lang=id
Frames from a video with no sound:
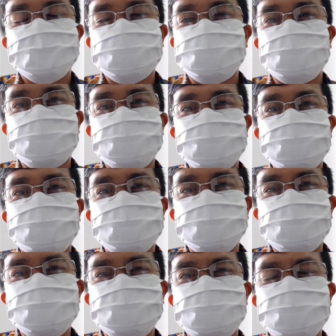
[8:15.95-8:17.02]
satu pelajaran
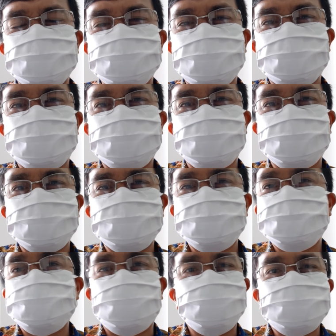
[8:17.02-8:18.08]
penting bagi saya adalah
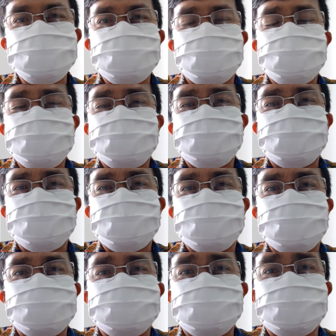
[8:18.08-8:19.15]
Daud tidak
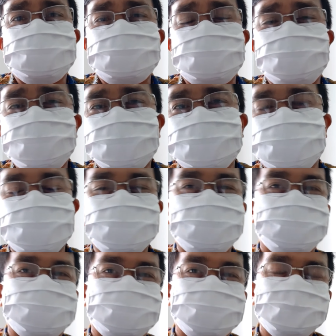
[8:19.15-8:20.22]
merasa ketakutan,
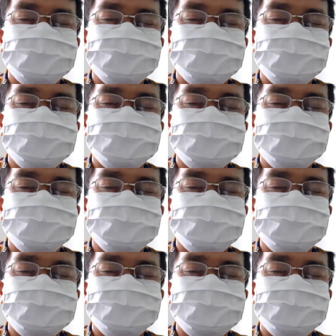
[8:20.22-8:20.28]
saudara.